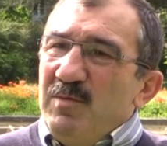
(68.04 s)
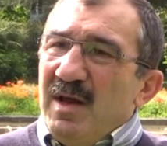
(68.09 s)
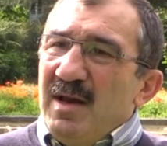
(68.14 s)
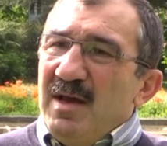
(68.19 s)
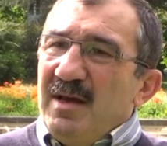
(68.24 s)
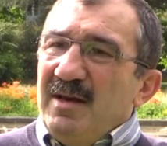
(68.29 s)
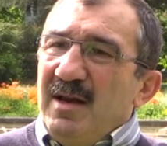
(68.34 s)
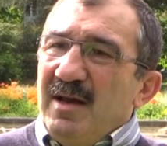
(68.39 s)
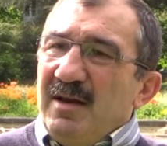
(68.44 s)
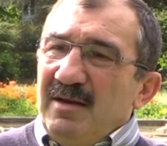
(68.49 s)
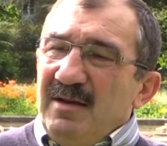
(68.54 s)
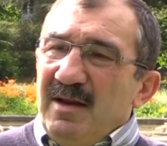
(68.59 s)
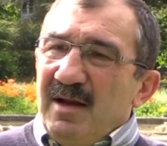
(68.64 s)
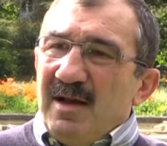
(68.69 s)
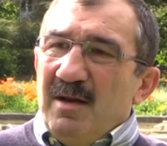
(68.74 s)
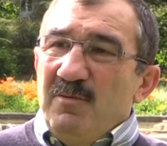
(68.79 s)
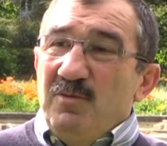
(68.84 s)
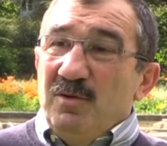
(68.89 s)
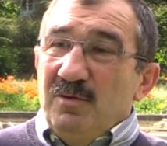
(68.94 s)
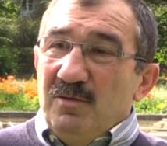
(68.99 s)
Bernard, il a, a
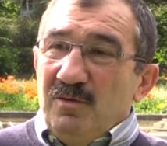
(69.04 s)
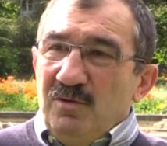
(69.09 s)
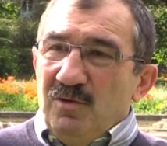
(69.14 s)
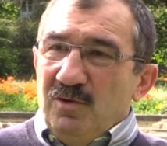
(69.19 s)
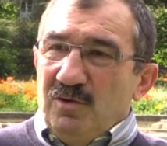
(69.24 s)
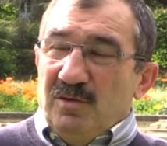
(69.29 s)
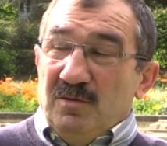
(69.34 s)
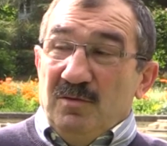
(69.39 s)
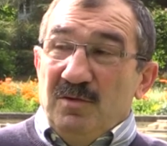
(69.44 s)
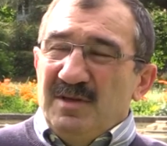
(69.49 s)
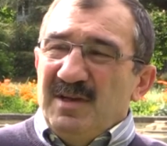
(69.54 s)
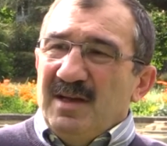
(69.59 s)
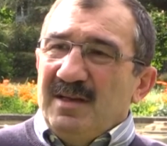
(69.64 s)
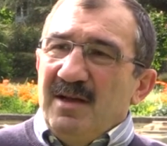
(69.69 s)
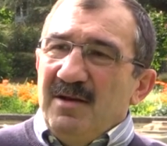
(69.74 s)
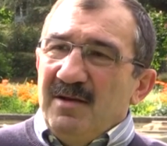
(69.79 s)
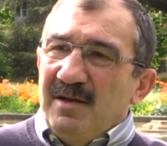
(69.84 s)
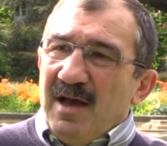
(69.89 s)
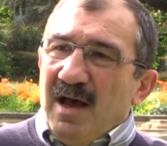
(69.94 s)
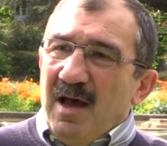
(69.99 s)
quand même une,
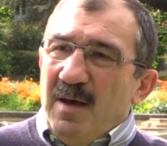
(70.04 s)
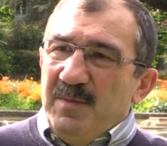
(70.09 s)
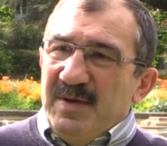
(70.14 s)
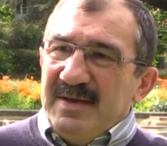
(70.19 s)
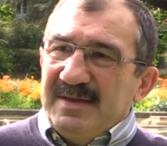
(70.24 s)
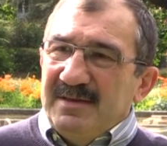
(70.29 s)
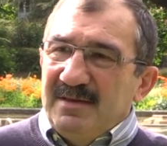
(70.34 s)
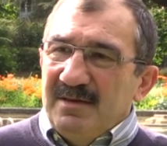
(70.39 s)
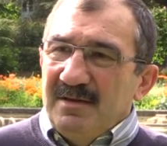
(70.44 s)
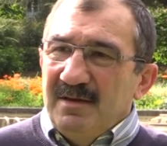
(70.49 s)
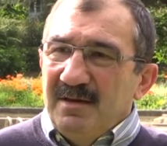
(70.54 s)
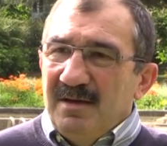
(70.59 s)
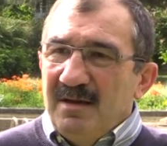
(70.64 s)
certaine carapace.